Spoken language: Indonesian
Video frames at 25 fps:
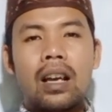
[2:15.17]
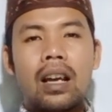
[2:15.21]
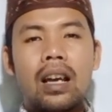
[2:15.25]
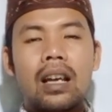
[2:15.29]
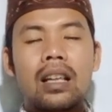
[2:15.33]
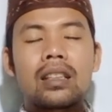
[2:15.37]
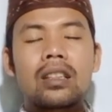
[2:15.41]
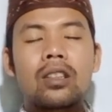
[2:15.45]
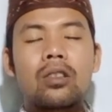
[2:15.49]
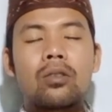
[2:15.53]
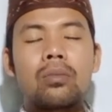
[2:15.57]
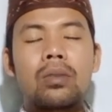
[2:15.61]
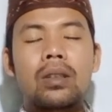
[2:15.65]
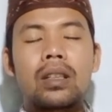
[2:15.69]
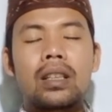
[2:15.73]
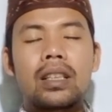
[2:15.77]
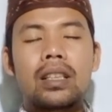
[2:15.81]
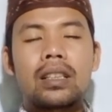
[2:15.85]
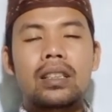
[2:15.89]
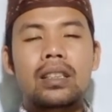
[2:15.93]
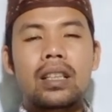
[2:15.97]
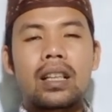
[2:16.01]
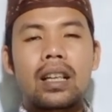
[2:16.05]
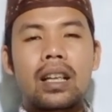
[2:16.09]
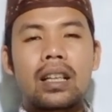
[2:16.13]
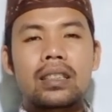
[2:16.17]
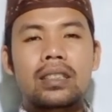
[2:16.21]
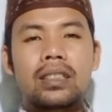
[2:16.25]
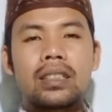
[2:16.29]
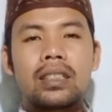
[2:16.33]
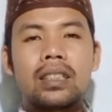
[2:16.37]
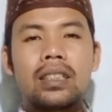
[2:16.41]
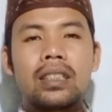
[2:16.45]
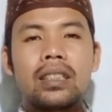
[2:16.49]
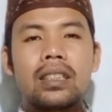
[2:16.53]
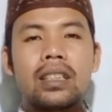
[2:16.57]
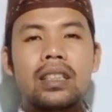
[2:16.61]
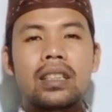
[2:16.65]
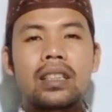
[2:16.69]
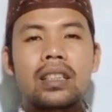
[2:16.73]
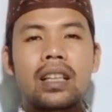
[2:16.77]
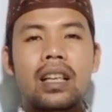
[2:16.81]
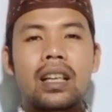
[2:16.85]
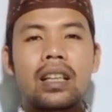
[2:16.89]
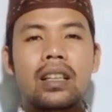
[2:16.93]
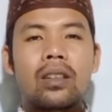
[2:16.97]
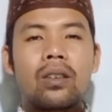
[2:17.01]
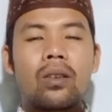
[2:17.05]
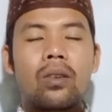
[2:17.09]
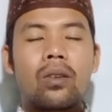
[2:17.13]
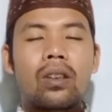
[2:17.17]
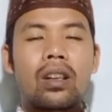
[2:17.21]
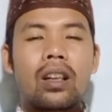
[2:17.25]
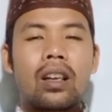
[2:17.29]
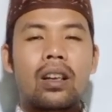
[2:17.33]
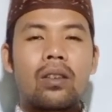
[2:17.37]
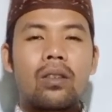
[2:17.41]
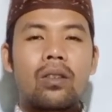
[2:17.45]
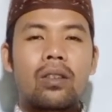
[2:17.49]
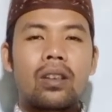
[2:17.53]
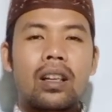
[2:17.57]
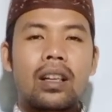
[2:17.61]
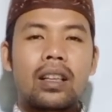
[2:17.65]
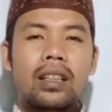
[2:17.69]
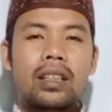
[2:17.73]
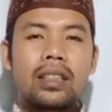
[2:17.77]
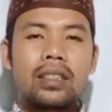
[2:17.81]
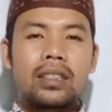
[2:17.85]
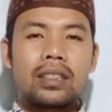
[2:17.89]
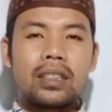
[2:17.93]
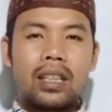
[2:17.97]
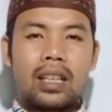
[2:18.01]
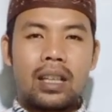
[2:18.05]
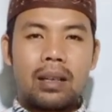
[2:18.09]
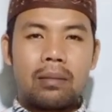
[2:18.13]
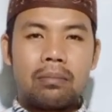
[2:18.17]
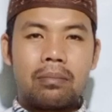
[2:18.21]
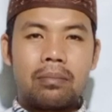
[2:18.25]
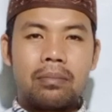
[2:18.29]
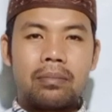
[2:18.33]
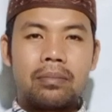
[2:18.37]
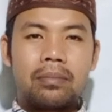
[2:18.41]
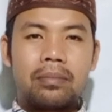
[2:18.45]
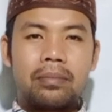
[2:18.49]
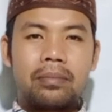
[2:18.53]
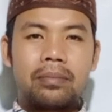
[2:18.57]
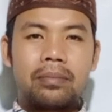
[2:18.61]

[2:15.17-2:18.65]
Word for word: atau berinteraksi dengan orang-orang Islam.